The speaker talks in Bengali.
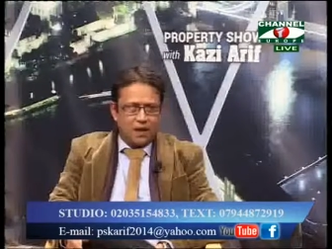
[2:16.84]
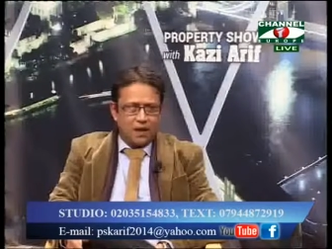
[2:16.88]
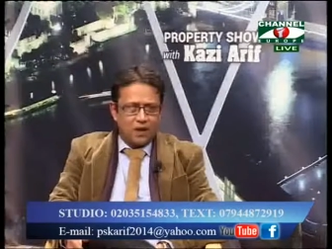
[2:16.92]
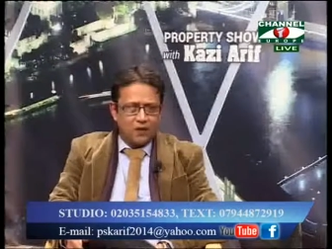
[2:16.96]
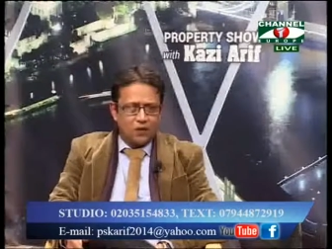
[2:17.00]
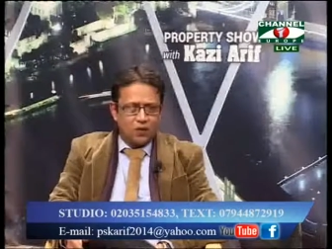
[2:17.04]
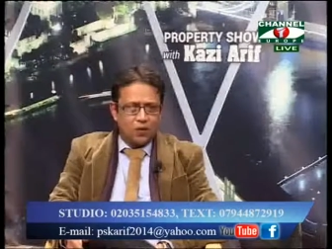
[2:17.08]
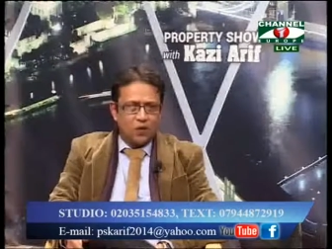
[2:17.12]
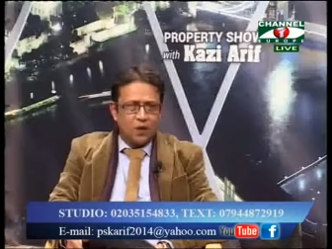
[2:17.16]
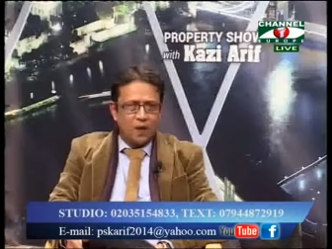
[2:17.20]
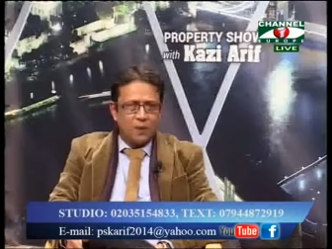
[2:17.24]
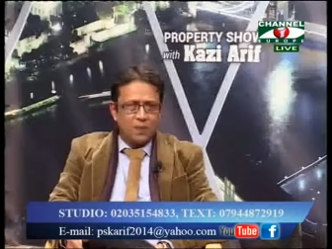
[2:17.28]

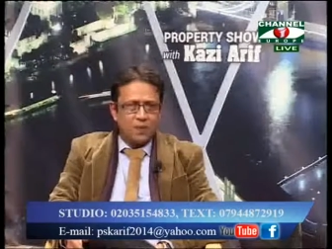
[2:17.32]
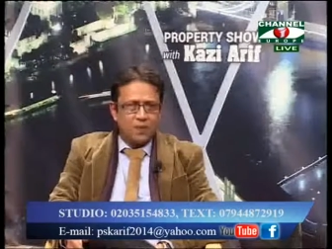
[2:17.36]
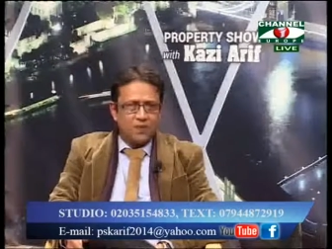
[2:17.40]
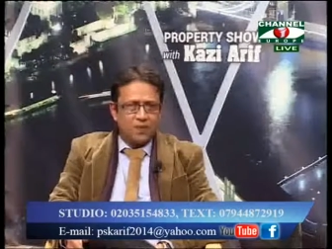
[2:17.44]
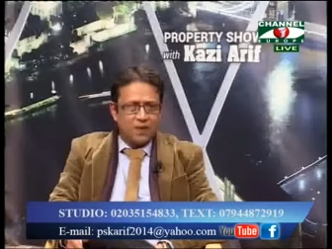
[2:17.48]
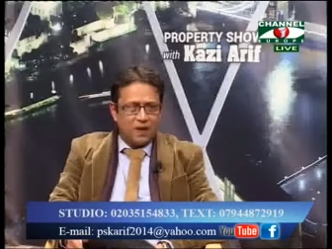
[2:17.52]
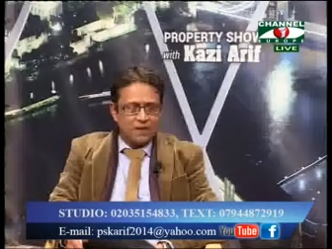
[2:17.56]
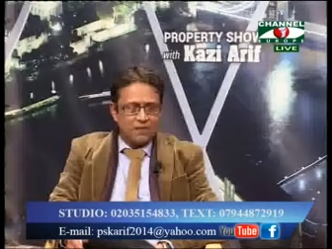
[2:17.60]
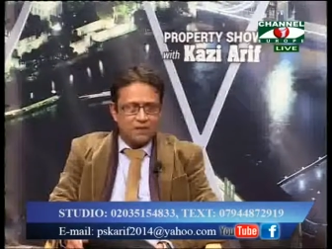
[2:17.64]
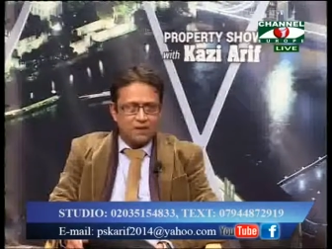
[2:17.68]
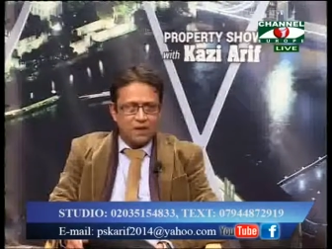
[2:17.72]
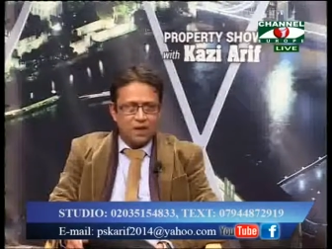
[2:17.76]
যখন আপনি
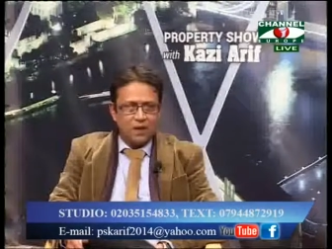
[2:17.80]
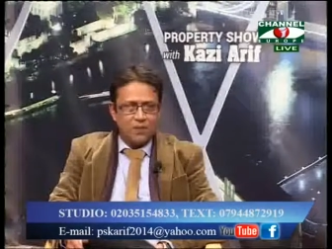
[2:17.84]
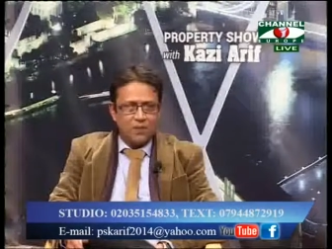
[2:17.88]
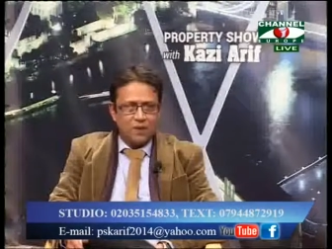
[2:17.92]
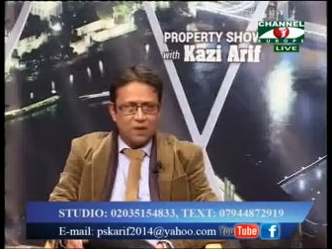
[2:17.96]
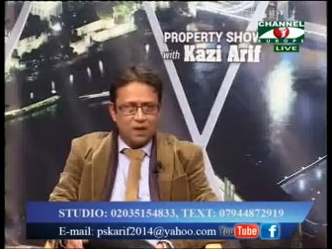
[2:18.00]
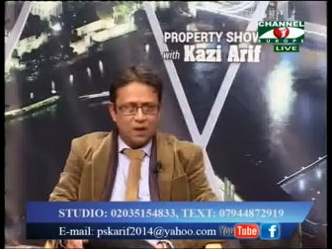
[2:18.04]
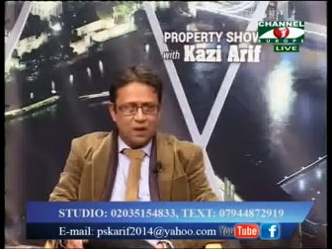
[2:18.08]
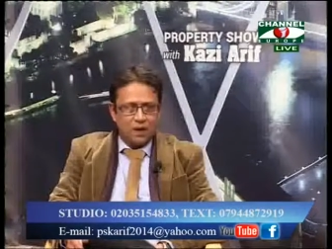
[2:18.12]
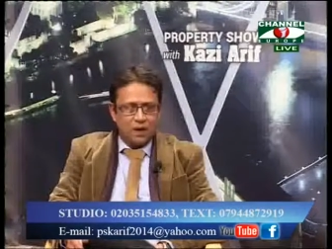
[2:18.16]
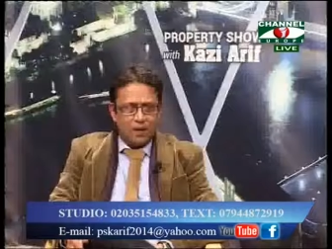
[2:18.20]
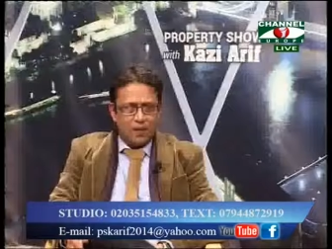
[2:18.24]
ফার্স্ট টাইম
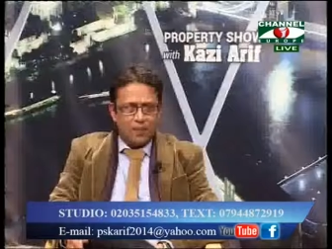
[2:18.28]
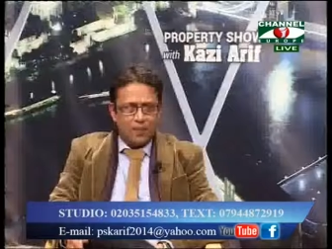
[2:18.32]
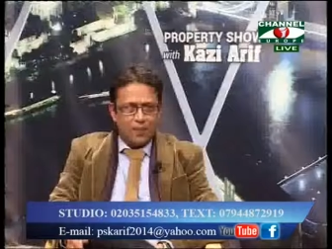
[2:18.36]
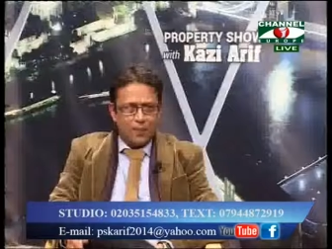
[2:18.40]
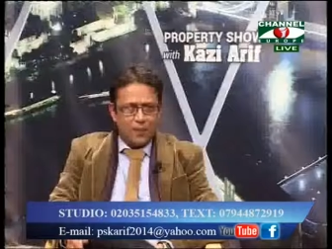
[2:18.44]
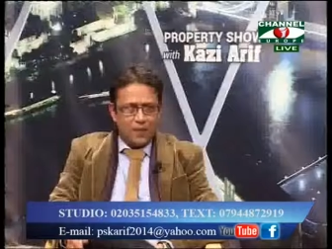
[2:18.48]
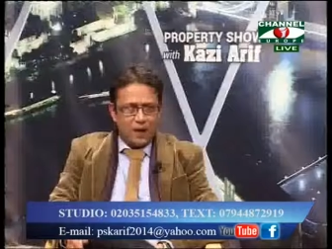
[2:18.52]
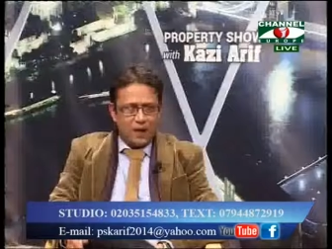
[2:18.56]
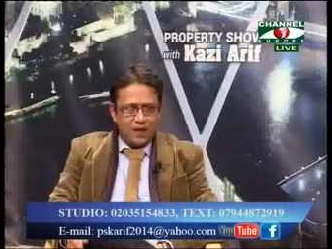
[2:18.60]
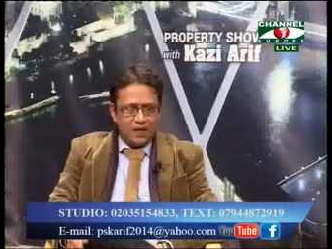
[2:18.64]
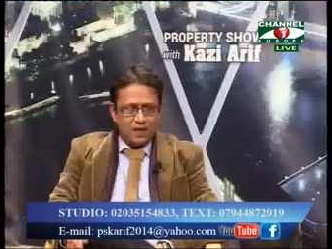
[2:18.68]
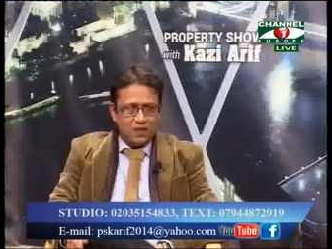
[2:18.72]

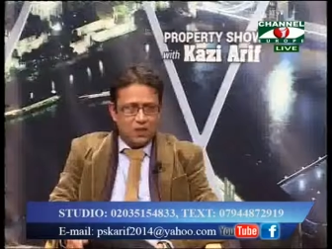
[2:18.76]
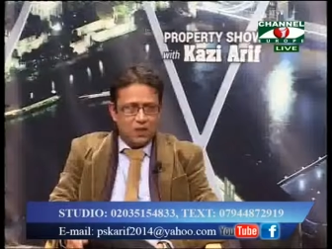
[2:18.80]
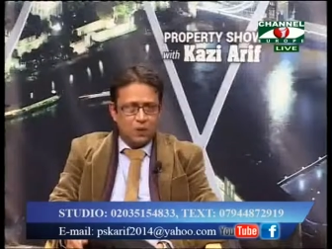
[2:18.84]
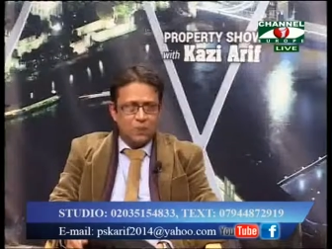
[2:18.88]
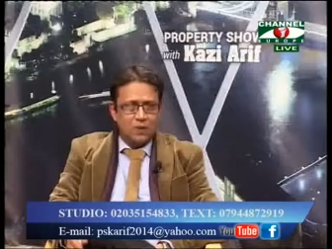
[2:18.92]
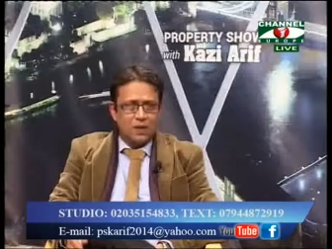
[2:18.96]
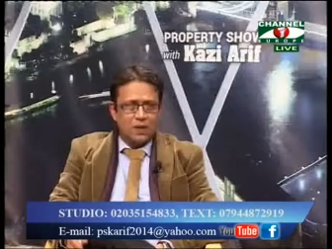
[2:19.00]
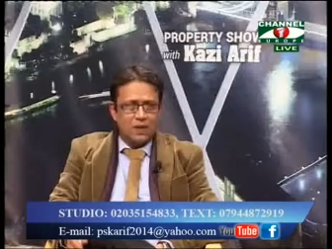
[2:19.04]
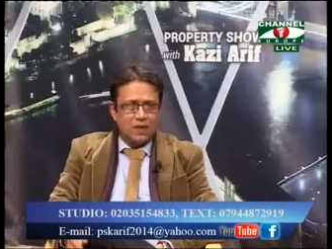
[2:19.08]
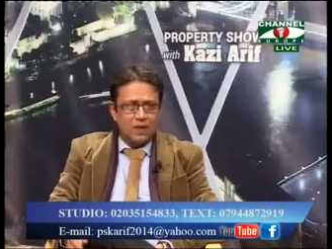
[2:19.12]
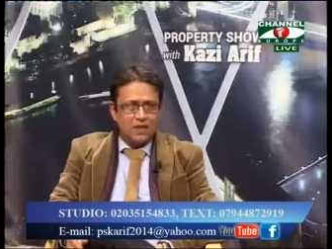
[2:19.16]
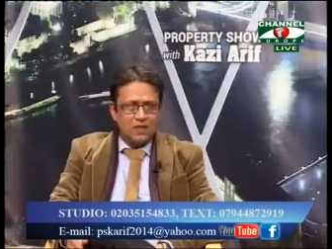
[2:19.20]
বার হিসেবে
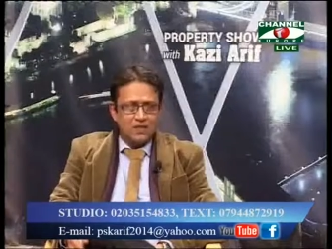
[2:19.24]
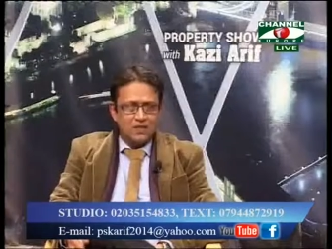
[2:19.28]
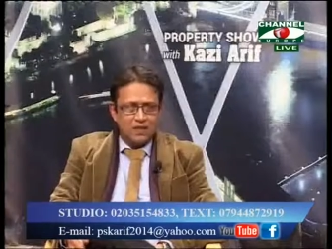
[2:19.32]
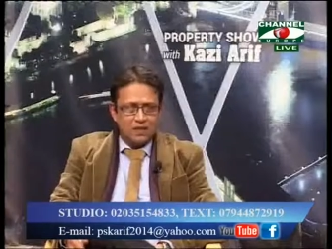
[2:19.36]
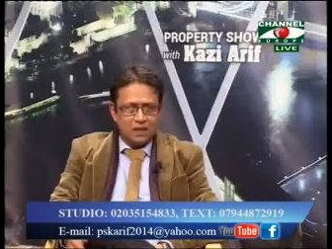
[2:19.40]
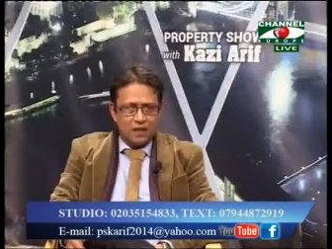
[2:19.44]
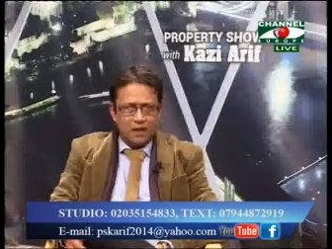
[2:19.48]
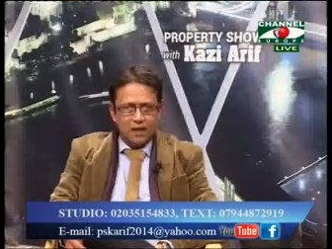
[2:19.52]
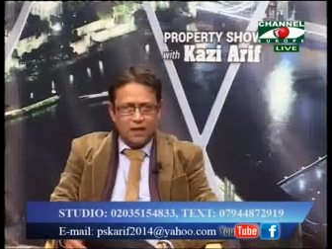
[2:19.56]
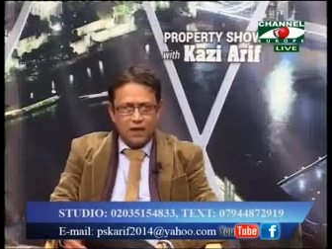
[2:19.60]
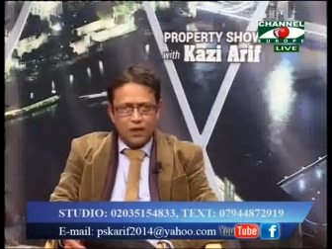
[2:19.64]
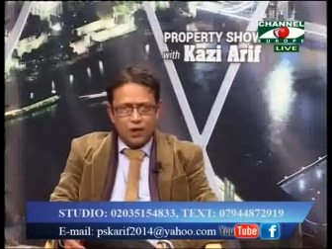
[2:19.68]
কিনছেন